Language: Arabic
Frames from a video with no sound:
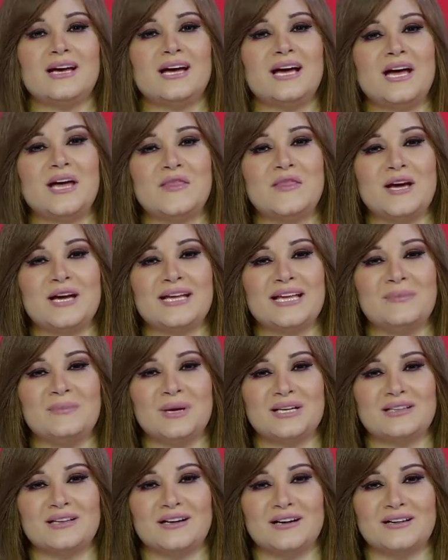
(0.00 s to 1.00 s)
هذا كما
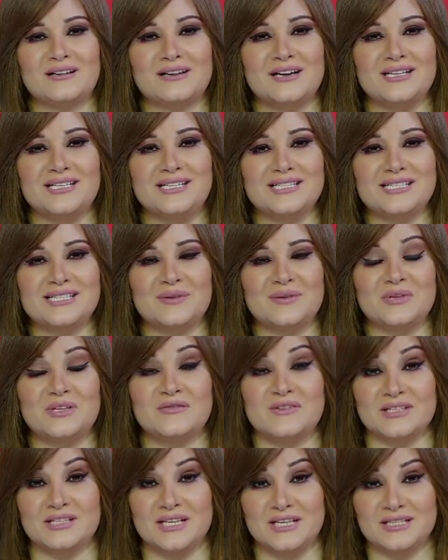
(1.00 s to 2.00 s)
التقى الرئيس عبد
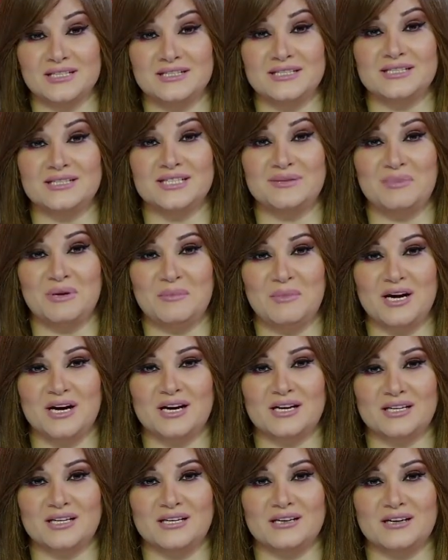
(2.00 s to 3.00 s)
الفتاح السيسي بمقر